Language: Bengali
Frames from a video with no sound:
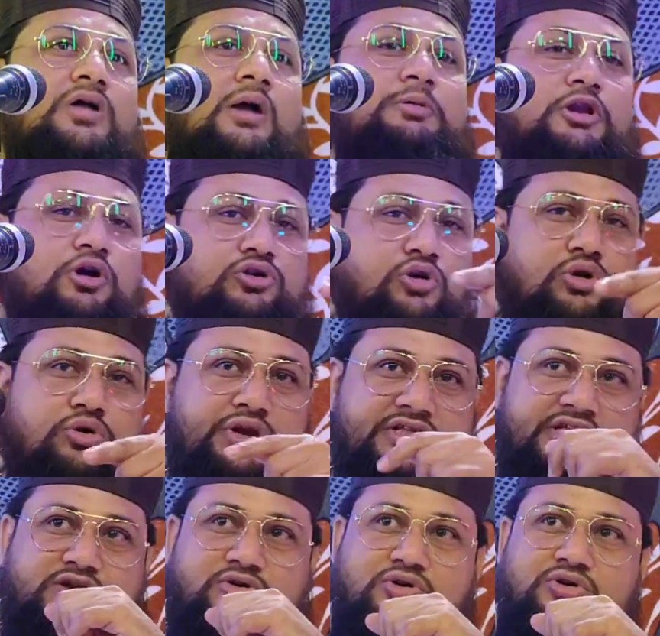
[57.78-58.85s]
আমি লক্ষ্য করে
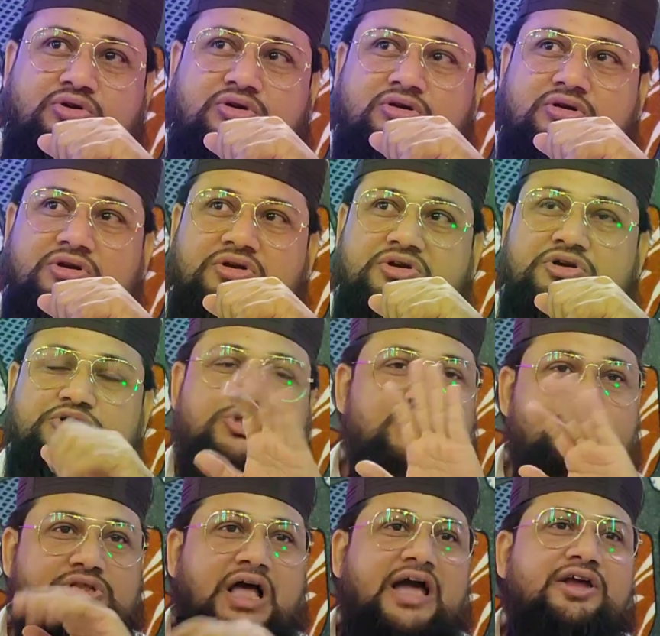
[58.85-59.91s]
দেখুন
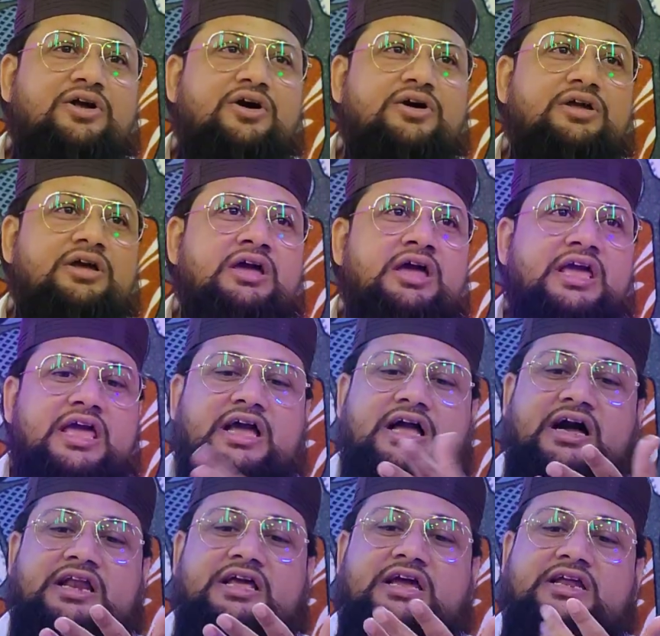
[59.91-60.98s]
শুধু তাই নয়
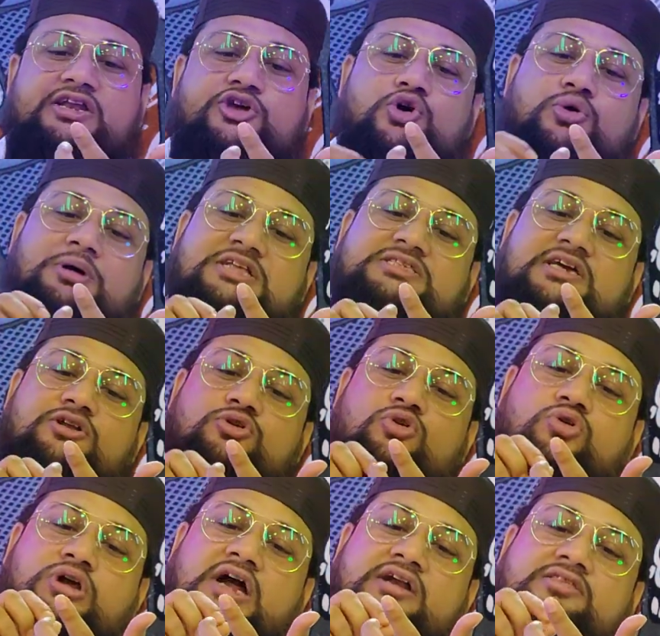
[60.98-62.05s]
এখানে নিয়ম আছে
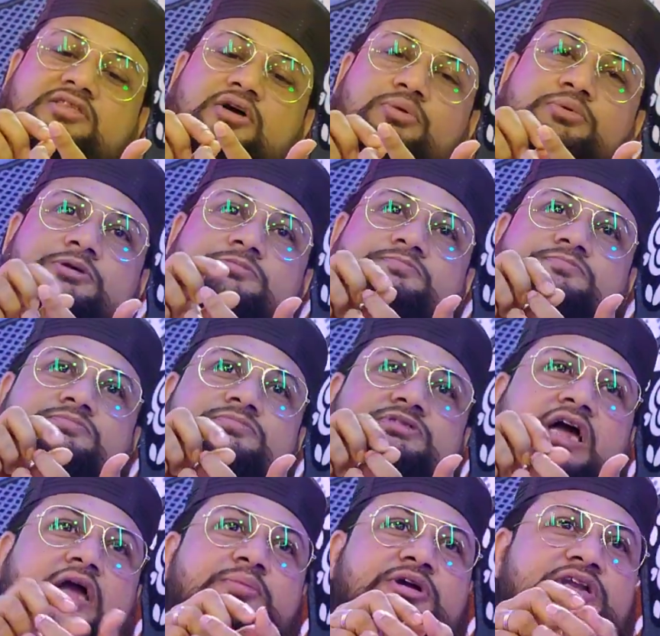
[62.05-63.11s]
নখ কাটতে হবে
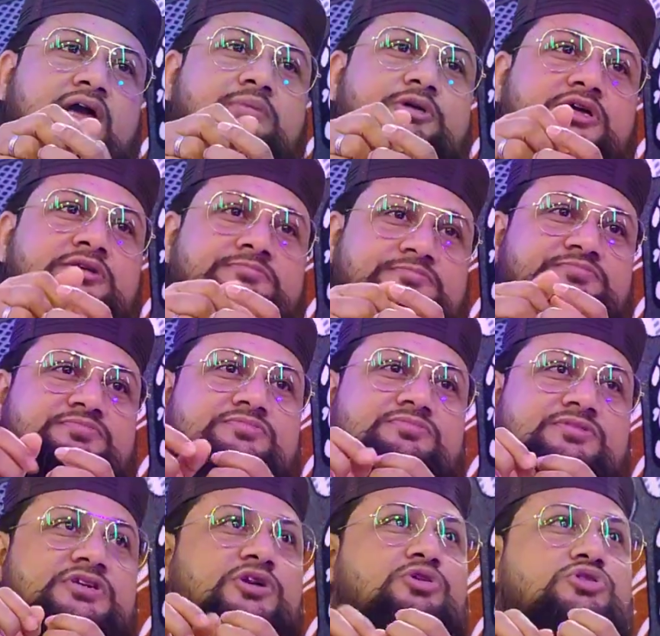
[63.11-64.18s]
টাইমে টাইমে কি